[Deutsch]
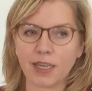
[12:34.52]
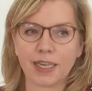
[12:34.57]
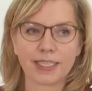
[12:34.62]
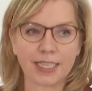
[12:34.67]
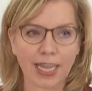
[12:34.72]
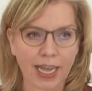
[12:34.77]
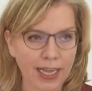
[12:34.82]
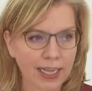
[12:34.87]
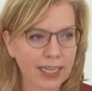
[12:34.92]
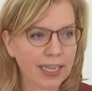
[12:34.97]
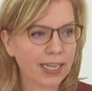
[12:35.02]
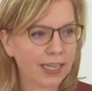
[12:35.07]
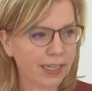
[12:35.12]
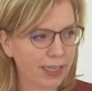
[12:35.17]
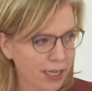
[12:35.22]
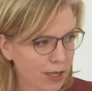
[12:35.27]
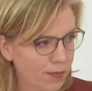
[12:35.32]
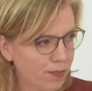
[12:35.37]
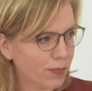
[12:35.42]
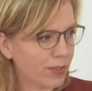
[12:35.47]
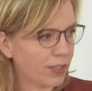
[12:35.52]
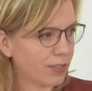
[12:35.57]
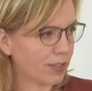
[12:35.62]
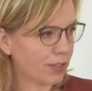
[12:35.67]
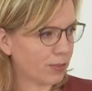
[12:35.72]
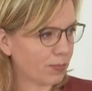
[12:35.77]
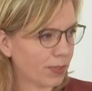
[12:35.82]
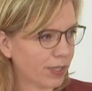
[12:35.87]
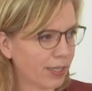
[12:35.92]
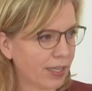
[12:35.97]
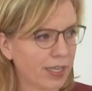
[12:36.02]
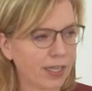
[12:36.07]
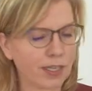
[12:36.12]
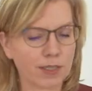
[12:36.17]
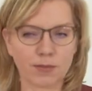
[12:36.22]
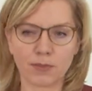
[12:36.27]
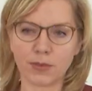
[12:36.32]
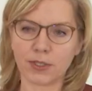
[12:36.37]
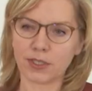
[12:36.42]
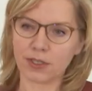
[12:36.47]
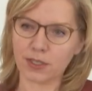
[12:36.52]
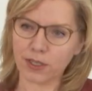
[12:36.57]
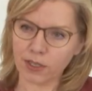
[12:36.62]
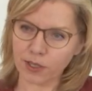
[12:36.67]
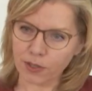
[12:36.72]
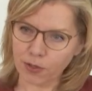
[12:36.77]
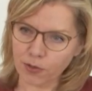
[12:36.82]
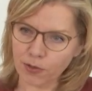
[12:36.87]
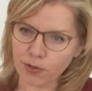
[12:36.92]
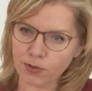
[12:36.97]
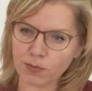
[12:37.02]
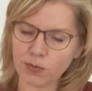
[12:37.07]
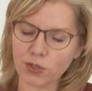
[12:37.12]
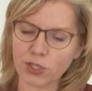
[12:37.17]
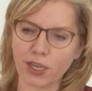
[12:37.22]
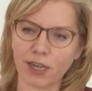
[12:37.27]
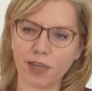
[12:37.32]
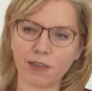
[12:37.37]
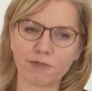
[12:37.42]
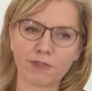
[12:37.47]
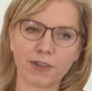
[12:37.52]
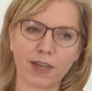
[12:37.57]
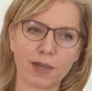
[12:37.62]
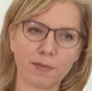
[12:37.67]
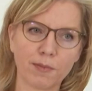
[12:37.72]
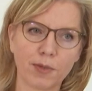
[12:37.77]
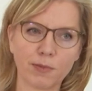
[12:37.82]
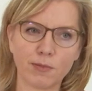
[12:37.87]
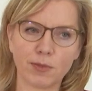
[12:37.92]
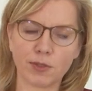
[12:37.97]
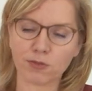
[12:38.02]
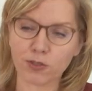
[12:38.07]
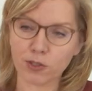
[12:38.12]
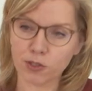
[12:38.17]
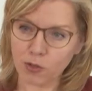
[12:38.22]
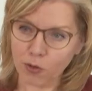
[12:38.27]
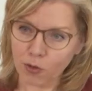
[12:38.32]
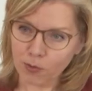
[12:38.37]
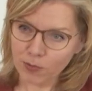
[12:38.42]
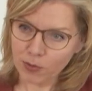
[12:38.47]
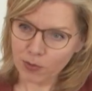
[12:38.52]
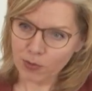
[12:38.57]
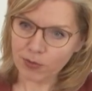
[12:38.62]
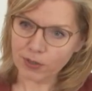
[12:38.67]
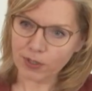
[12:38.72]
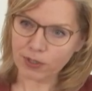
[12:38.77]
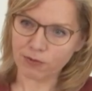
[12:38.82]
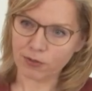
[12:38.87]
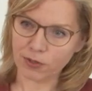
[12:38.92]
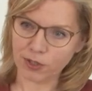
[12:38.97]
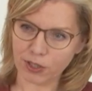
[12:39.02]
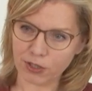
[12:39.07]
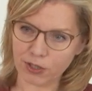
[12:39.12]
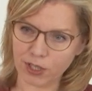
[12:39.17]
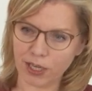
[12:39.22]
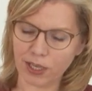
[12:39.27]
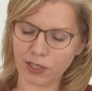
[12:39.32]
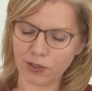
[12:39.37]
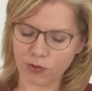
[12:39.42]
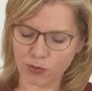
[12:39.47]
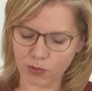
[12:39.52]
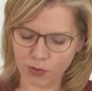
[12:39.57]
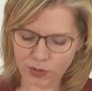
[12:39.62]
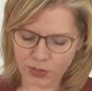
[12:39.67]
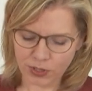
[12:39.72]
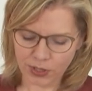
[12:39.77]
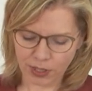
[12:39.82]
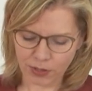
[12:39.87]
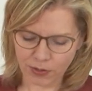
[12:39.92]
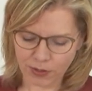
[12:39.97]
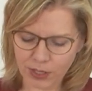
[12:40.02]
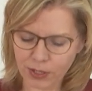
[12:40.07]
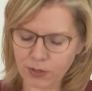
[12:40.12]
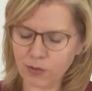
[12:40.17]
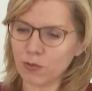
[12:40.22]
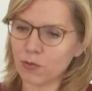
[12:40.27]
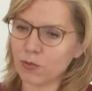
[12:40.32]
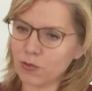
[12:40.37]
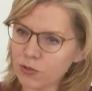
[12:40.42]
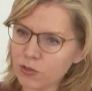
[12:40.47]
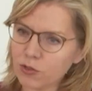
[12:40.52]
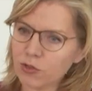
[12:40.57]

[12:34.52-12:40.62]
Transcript: Daher eben dieses Paket mit erhöhtem Strafrahmen, mit Verdopplung der Führerscheinentzugsdauer und